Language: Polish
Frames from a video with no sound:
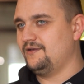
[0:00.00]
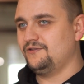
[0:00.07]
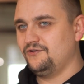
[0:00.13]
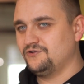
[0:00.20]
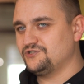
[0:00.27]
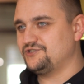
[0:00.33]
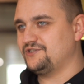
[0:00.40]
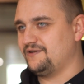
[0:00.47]

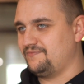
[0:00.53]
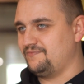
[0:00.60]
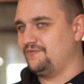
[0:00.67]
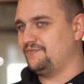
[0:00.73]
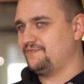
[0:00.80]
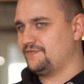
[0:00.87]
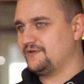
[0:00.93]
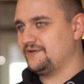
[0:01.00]
no gdzieś tak
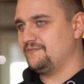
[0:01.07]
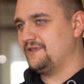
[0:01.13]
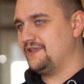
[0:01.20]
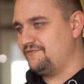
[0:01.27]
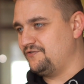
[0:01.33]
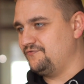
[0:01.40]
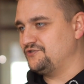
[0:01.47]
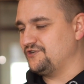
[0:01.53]
chyba
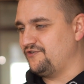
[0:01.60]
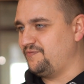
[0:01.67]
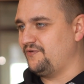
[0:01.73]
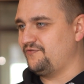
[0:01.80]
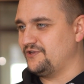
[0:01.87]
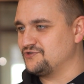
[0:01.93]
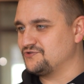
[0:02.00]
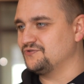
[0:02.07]
nawet wisiał w
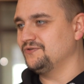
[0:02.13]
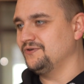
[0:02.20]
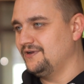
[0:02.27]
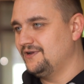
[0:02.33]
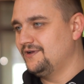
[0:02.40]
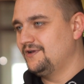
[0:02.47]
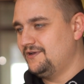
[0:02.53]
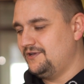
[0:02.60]
powietrzu
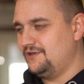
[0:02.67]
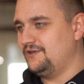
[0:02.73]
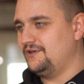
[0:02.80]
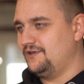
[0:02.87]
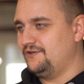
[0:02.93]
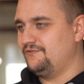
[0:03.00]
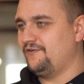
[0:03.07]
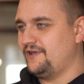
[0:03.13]

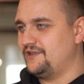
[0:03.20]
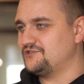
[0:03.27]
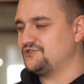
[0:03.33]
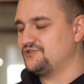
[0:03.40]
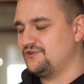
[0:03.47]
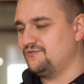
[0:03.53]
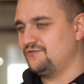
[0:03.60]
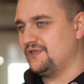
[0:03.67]
i, i fajnie, że
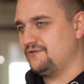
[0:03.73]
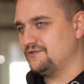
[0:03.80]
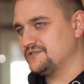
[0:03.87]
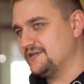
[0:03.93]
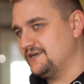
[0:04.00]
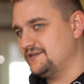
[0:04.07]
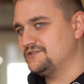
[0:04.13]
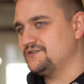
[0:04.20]
się go udało
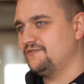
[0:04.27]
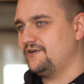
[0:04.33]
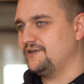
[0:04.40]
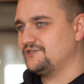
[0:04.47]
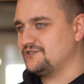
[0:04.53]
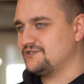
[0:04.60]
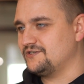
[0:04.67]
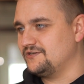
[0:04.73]

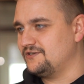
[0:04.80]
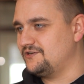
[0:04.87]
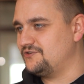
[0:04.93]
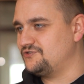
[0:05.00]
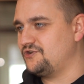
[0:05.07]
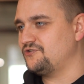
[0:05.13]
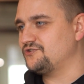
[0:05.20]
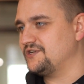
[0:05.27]
zrealizować.
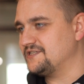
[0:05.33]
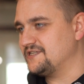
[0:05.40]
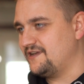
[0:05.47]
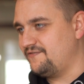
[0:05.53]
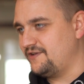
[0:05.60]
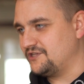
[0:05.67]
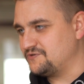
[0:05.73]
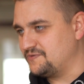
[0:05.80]
Georgi
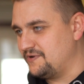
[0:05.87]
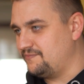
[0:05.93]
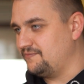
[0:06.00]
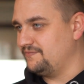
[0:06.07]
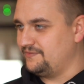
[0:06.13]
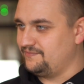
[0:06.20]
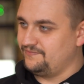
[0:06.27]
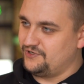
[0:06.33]
Jawa też miał,
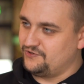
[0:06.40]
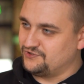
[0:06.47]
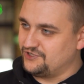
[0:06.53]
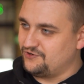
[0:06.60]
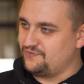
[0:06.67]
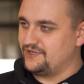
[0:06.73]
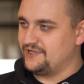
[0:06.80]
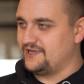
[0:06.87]
bił
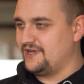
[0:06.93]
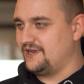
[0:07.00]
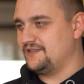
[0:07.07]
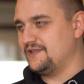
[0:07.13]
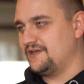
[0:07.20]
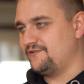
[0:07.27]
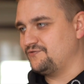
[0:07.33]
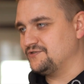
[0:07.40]
się u mnie na gali
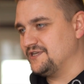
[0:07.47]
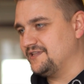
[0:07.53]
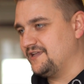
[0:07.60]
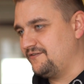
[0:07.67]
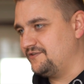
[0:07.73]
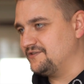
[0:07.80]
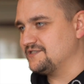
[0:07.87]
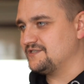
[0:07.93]
na RWC,
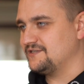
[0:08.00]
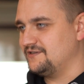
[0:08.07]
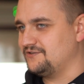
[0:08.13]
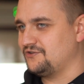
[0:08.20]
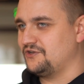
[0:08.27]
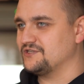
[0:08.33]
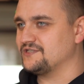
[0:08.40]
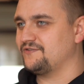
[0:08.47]
tak więc
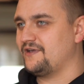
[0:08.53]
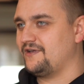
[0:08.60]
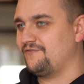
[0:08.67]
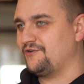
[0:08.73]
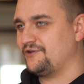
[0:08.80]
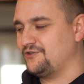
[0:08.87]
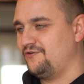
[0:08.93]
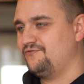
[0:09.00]
to jest
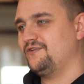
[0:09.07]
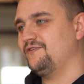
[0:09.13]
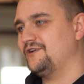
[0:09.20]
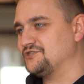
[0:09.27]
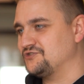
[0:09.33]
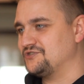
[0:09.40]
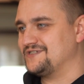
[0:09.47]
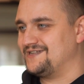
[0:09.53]
efektownie
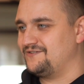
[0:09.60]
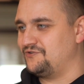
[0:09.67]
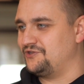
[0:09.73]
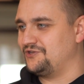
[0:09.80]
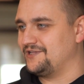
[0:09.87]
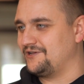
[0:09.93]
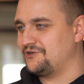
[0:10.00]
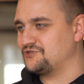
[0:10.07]
walczący
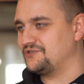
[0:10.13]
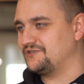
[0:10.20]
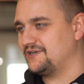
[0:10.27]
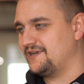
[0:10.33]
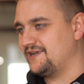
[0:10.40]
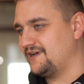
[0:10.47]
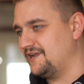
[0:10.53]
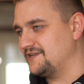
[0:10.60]
zawodnik nagrodzony
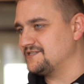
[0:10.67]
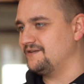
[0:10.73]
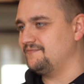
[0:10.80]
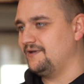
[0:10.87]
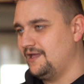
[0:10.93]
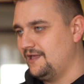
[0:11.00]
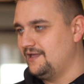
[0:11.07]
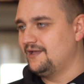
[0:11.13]
charakterem
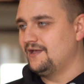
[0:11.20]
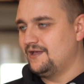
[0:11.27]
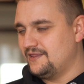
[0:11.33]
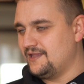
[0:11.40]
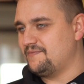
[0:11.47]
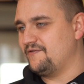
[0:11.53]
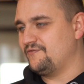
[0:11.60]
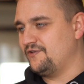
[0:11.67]
Heraklesem.
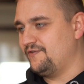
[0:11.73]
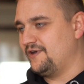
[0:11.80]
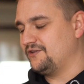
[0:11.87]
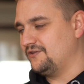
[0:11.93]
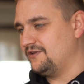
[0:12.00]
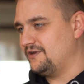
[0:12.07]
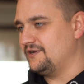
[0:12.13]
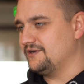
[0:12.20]
Na pewno
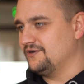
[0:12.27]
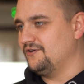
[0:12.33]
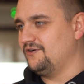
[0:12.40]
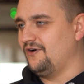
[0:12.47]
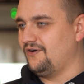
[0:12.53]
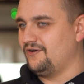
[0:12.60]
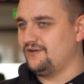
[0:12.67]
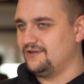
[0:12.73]
warto na
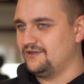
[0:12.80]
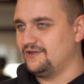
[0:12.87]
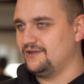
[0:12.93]
niego